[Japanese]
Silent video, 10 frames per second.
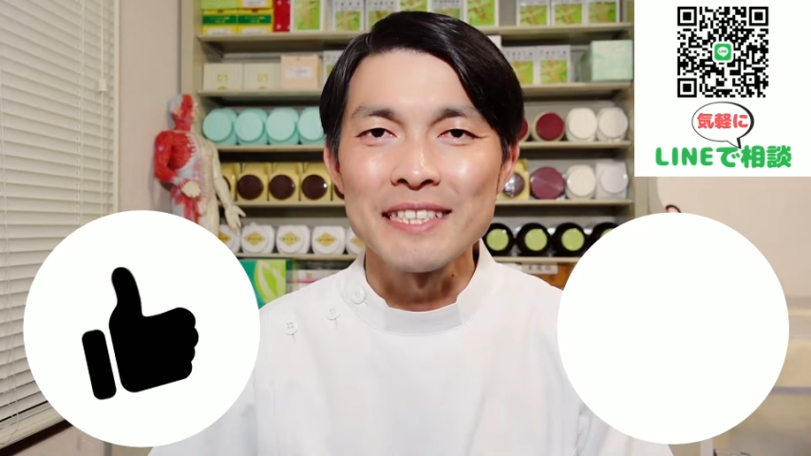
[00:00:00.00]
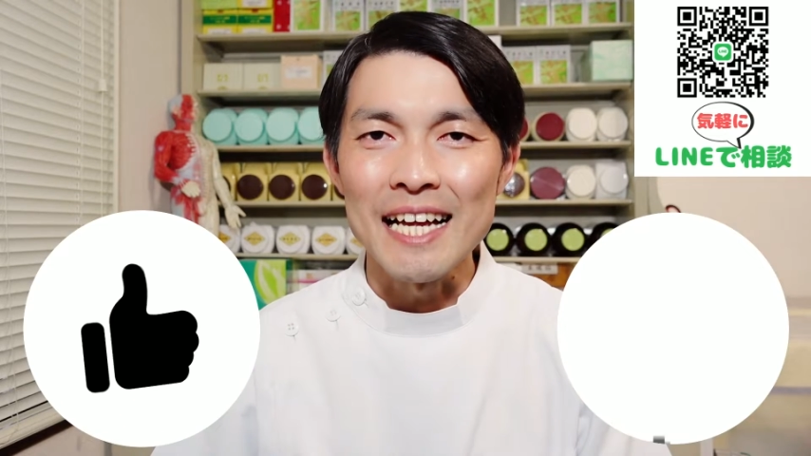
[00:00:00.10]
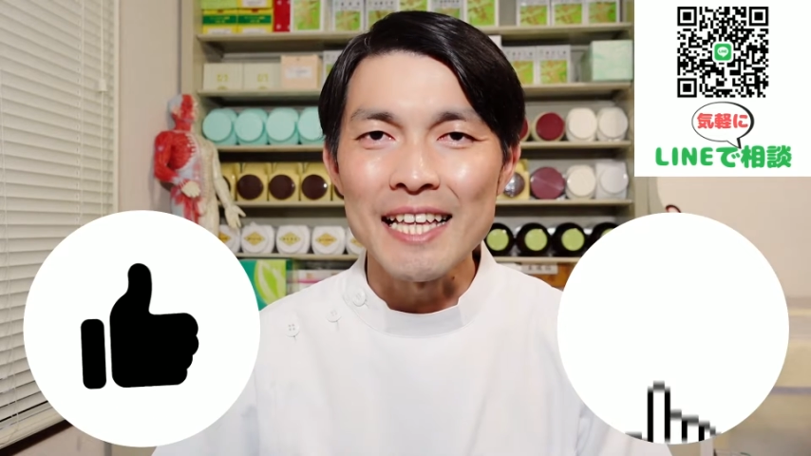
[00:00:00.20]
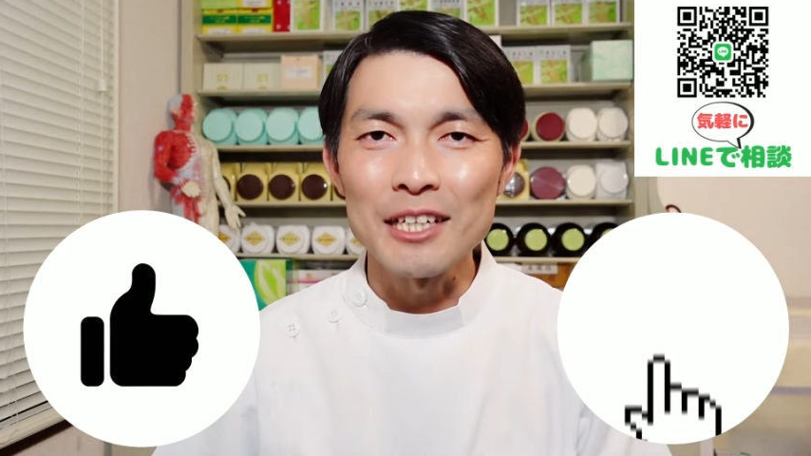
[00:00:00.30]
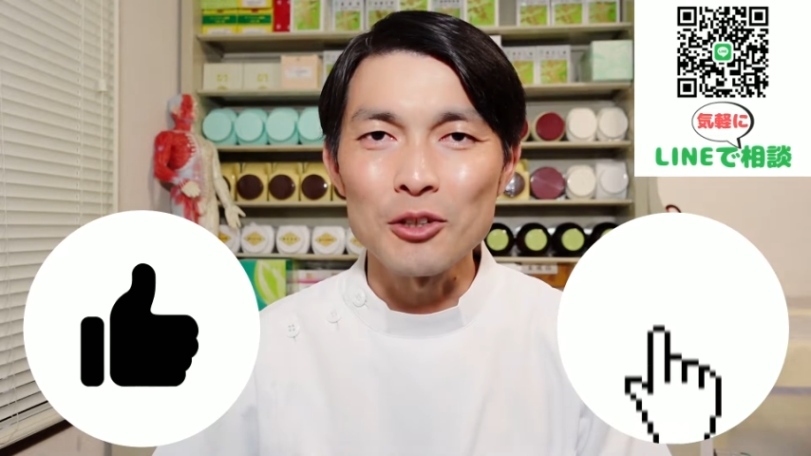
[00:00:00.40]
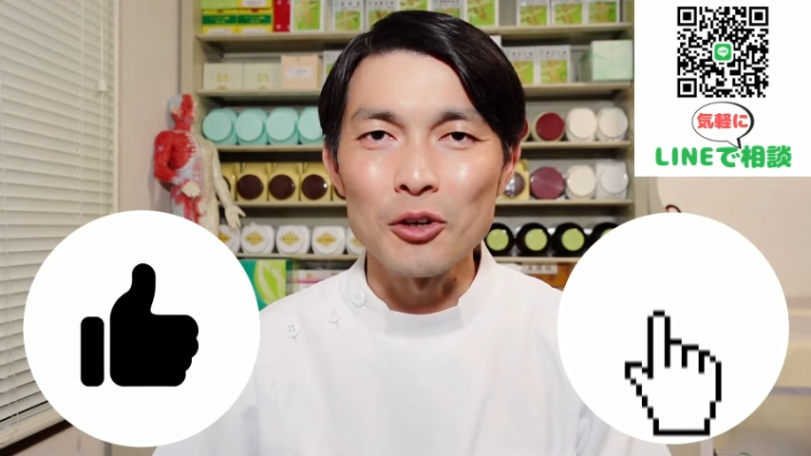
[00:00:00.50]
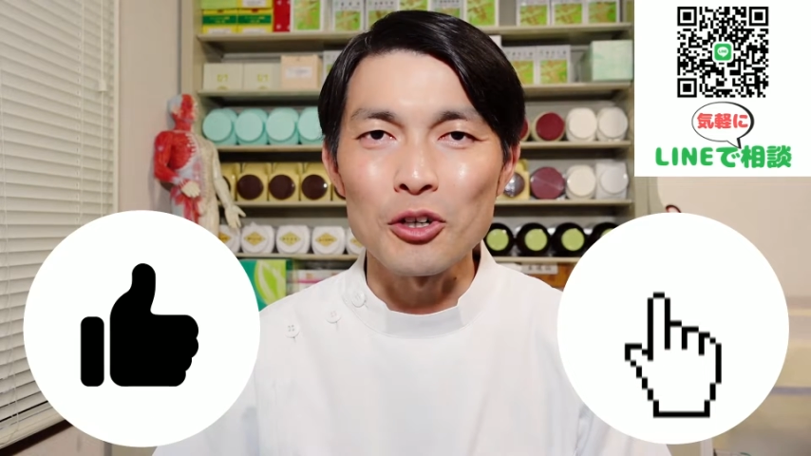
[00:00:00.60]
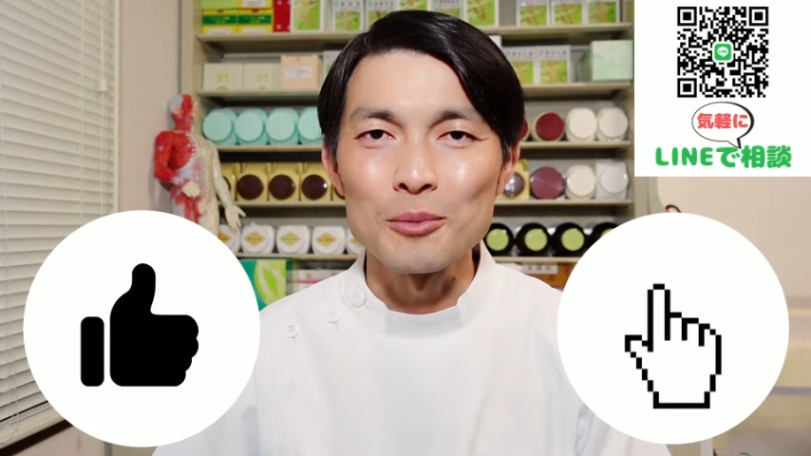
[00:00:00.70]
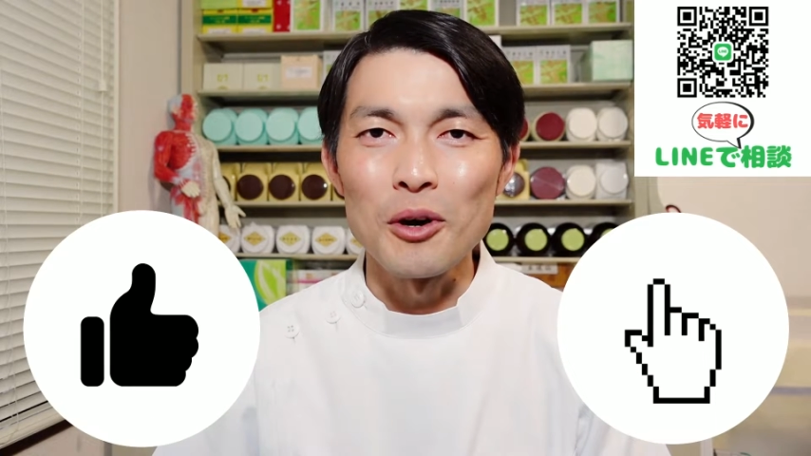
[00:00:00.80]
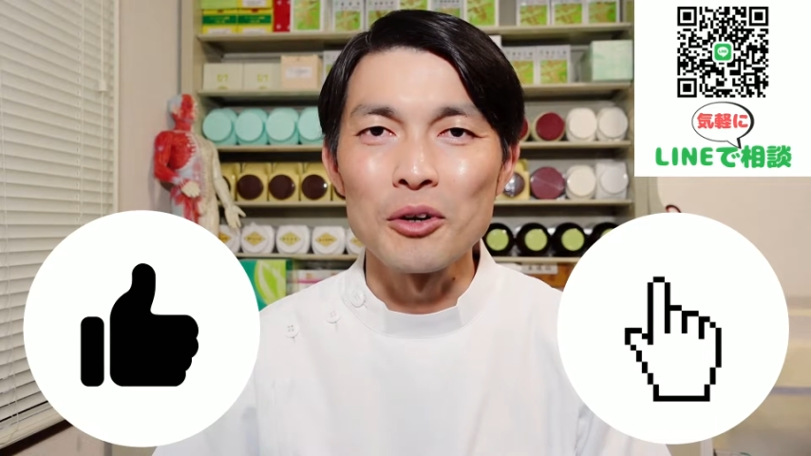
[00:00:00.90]
チャンネル登
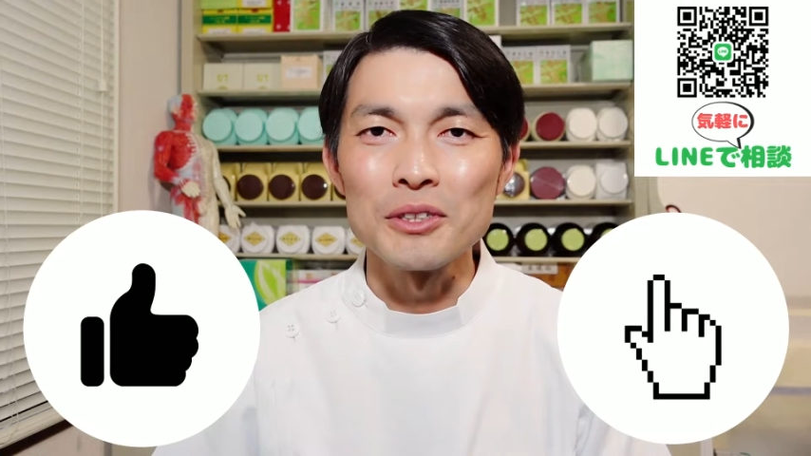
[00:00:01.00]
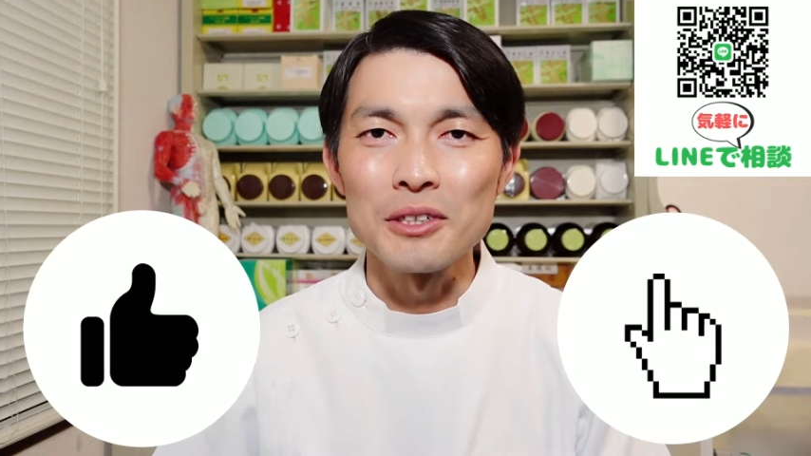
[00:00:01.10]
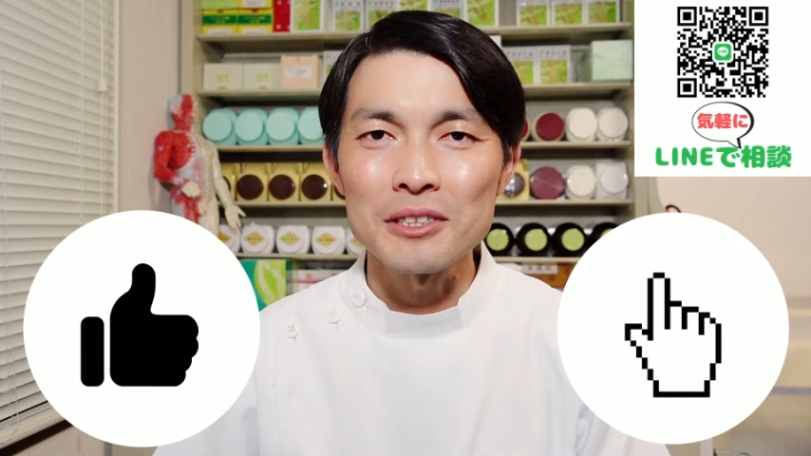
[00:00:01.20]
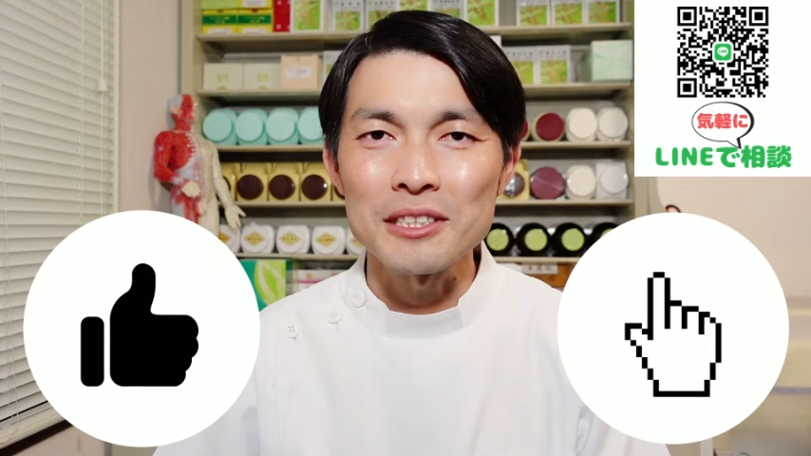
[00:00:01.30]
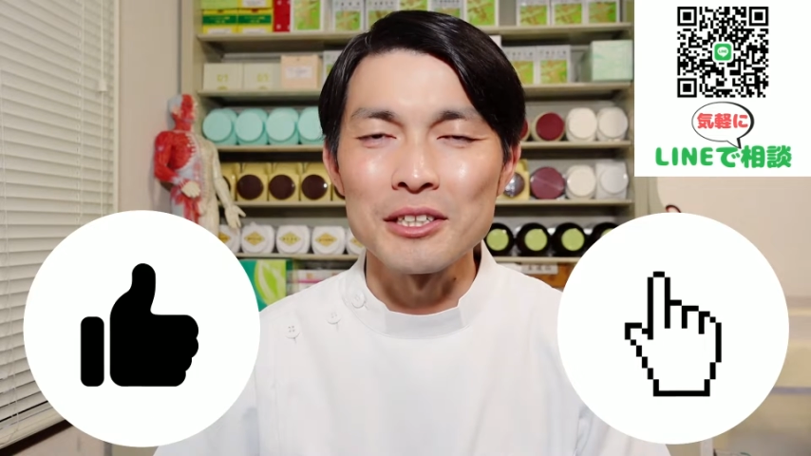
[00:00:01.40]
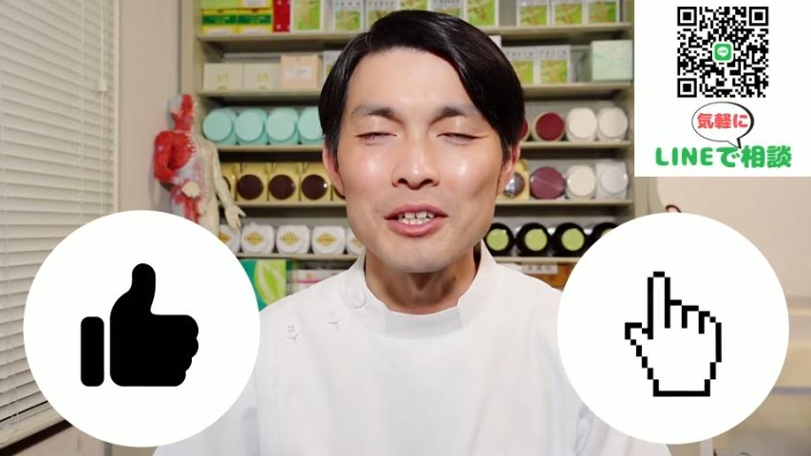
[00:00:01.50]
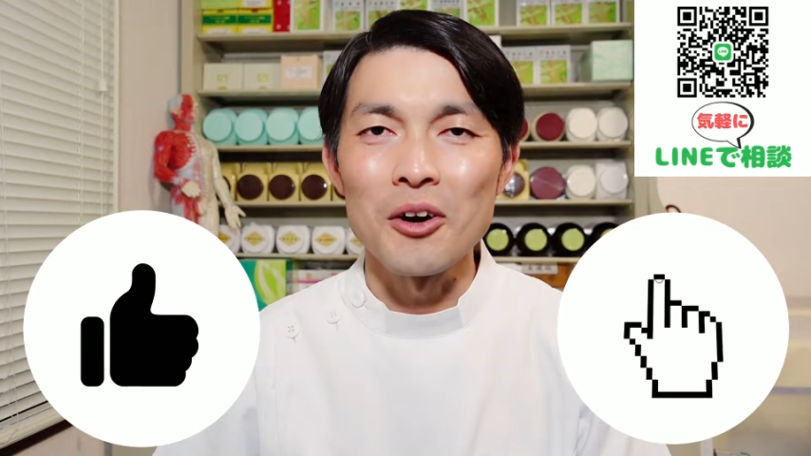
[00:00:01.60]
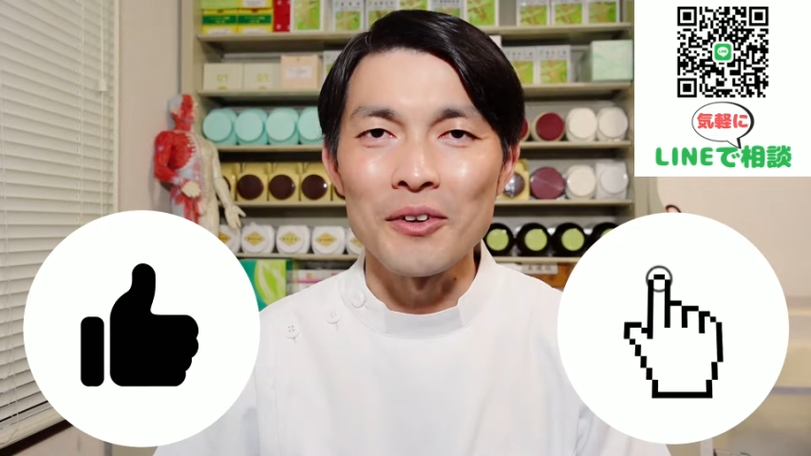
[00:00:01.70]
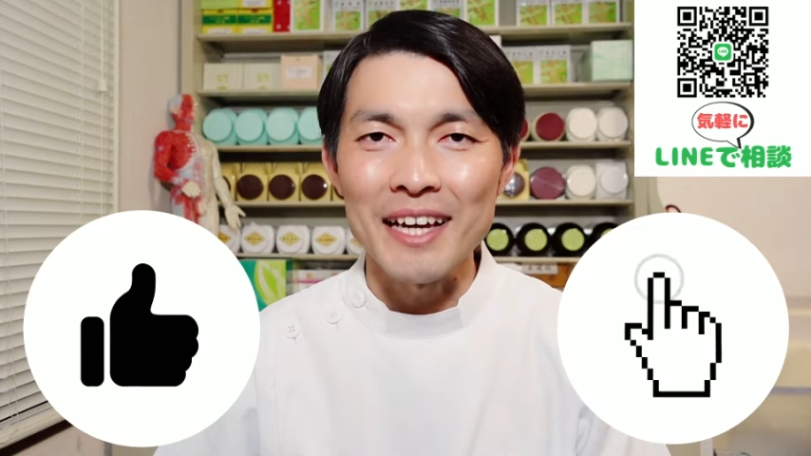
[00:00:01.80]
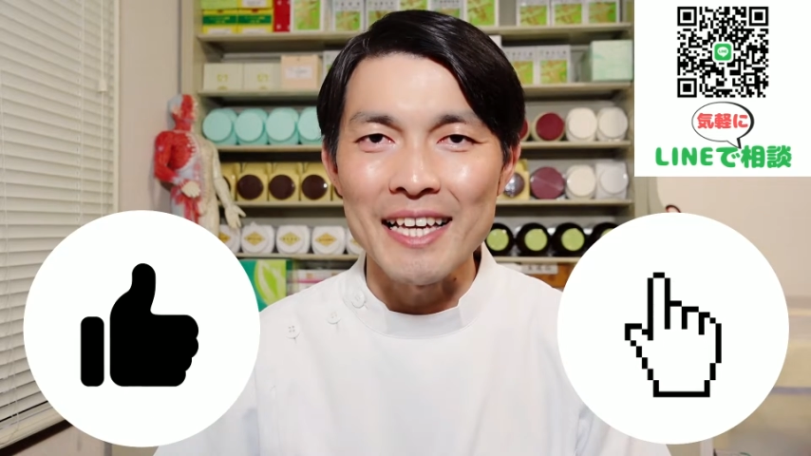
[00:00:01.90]
録もよろしく
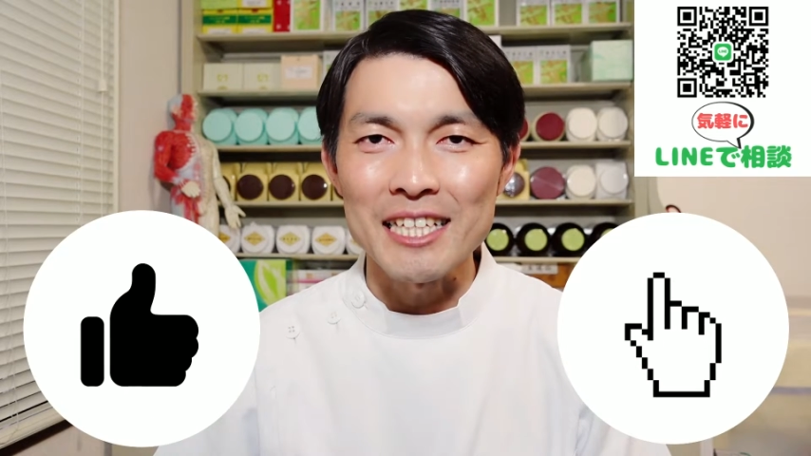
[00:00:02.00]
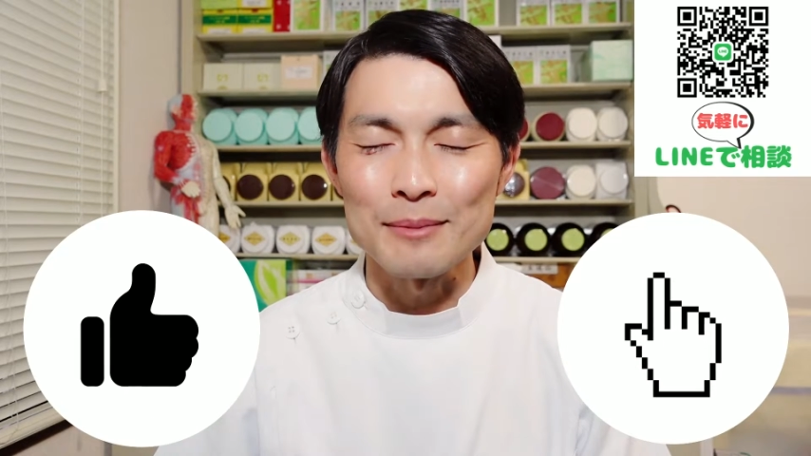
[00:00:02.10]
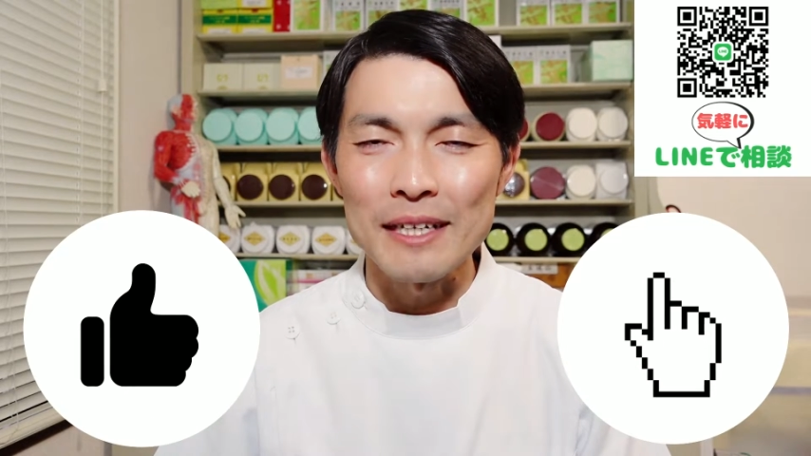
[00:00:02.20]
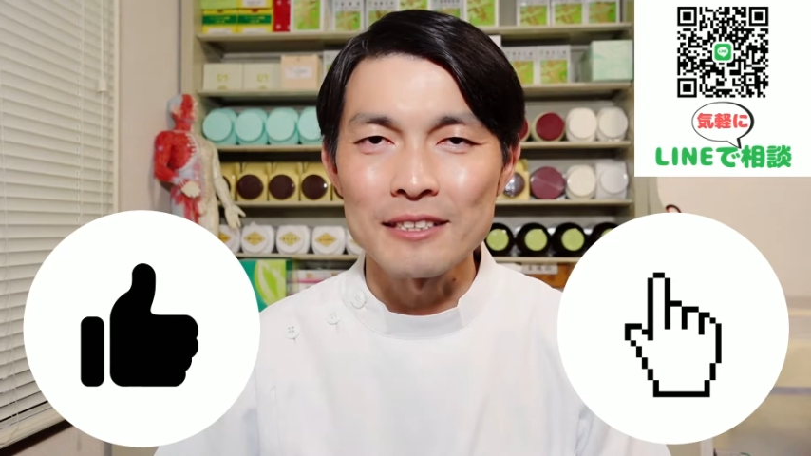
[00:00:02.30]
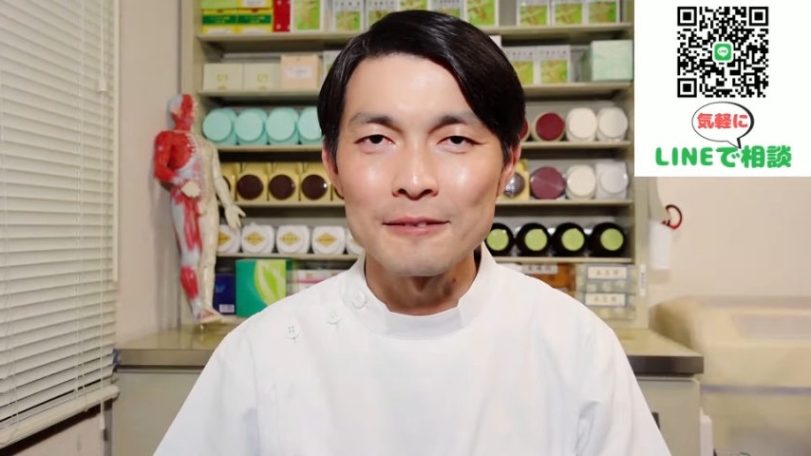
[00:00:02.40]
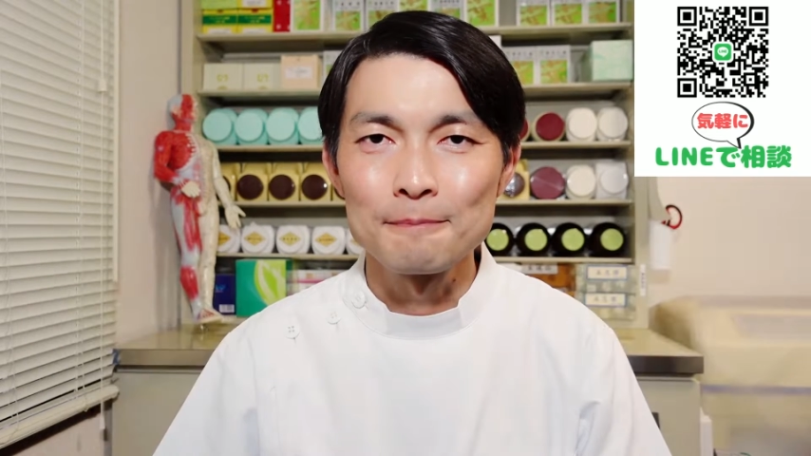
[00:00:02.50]
お願いいたします